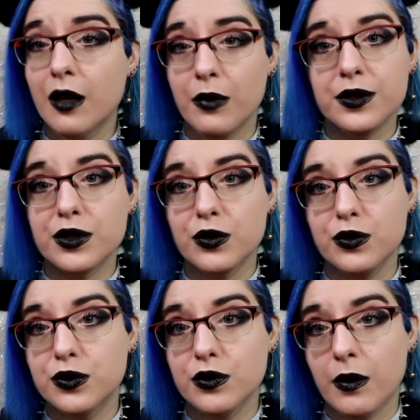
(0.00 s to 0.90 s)
Même sur
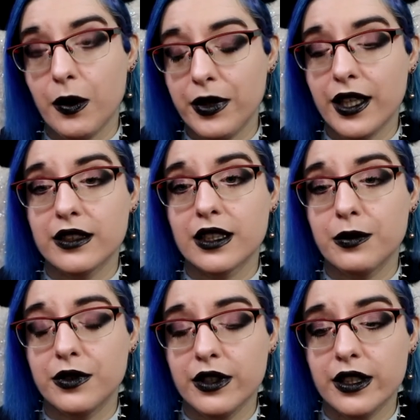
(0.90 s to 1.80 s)
YouTube, va bien être
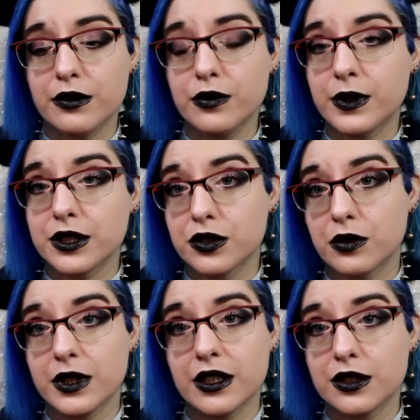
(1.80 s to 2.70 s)
abonné et tout, parce que je
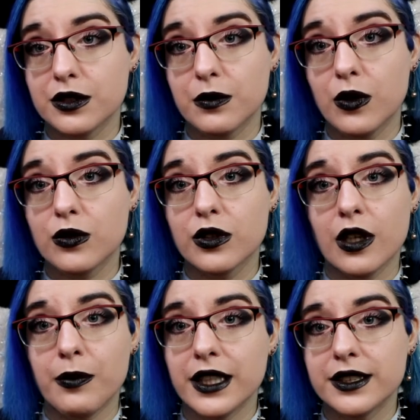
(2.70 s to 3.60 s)
le mettrai sûrement dans
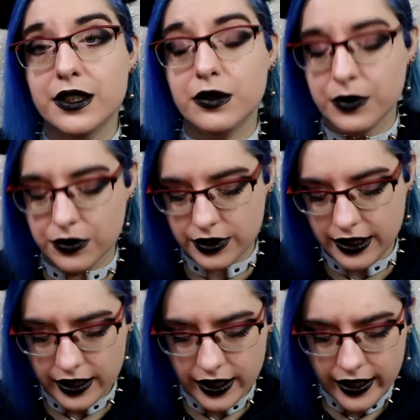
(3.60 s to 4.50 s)
la partie communauté.